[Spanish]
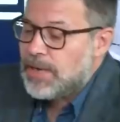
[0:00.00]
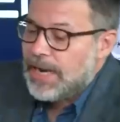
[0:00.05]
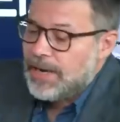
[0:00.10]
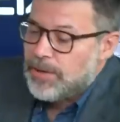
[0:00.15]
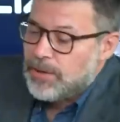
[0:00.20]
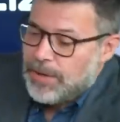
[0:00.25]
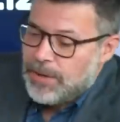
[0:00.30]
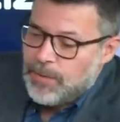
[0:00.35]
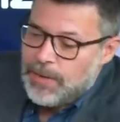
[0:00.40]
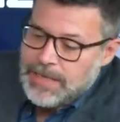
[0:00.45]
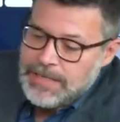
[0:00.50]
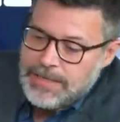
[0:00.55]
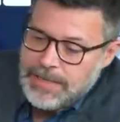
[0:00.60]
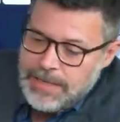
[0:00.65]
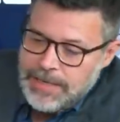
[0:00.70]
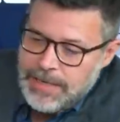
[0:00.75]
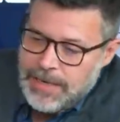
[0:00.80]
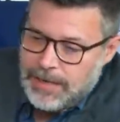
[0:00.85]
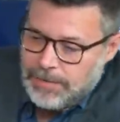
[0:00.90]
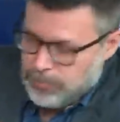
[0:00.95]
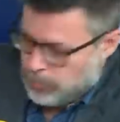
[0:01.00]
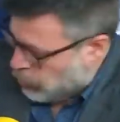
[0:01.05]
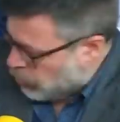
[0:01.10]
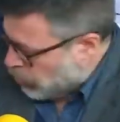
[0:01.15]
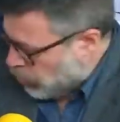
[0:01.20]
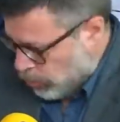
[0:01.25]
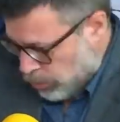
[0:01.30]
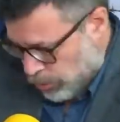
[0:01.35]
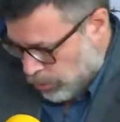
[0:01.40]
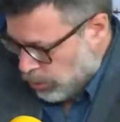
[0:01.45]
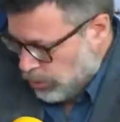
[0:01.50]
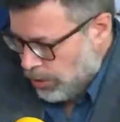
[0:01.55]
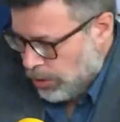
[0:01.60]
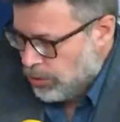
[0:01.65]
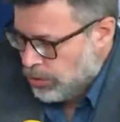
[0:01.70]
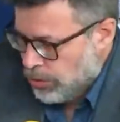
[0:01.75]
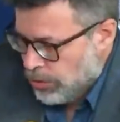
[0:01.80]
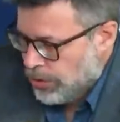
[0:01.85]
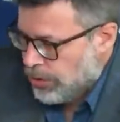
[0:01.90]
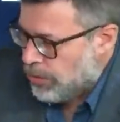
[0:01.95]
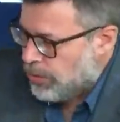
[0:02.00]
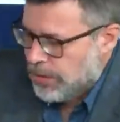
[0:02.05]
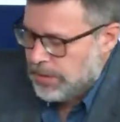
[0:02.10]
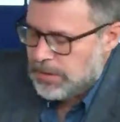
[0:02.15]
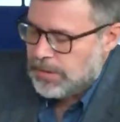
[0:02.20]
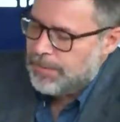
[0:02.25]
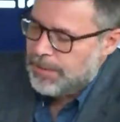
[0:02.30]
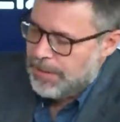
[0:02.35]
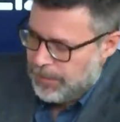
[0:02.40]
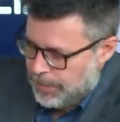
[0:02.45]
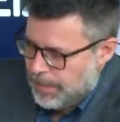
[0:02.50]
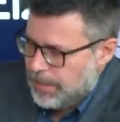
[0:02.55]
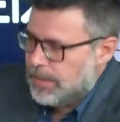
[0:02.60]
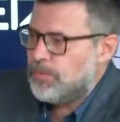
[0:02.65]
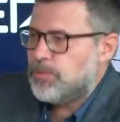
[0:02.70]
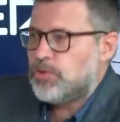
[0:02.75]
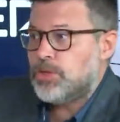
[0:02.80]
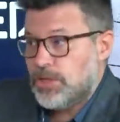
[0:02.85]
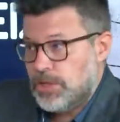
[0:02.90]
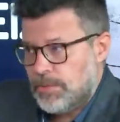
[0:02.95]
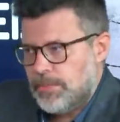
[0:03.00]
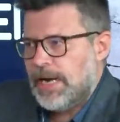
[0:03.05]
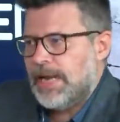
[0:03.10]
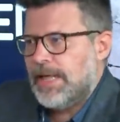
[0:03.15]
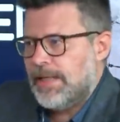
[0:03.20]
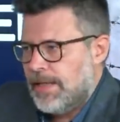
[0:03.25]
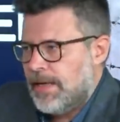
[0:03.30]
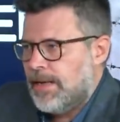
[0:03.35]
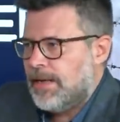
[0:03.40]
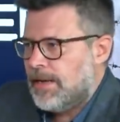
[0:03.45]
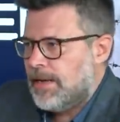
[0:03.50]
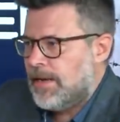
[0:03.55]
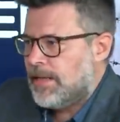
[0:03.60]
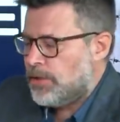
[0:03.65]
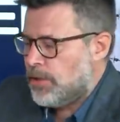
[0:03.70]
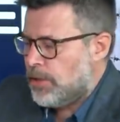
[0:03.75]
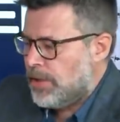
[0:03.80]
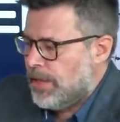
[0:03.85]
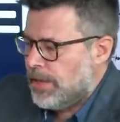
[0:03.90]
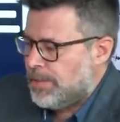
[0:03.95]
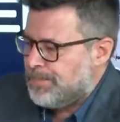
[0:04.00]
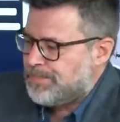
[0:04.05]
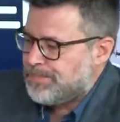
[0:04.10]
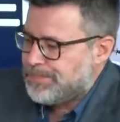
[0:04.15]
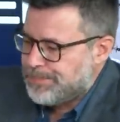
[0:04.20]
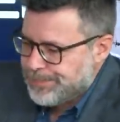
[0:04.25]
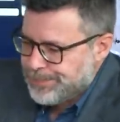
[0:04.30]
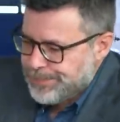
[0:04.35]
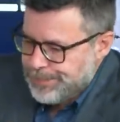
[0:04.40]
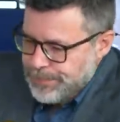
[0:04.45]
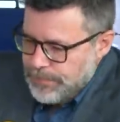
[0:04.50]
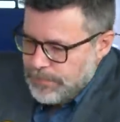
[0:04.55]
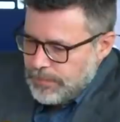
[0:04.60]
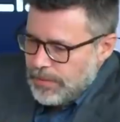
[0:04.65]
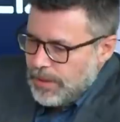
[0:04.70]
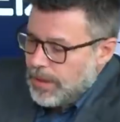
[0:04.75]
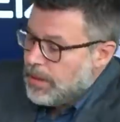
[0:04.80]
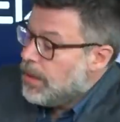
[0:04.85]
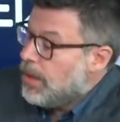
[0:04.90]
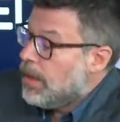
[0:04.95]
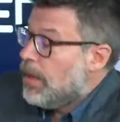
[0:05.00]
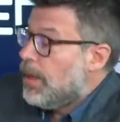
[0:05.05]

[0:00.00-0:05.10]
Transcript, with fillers: claro, igual sería. No, te digo yo que no, es que me divierte muchísimo la idea en la teoría. Pero se puede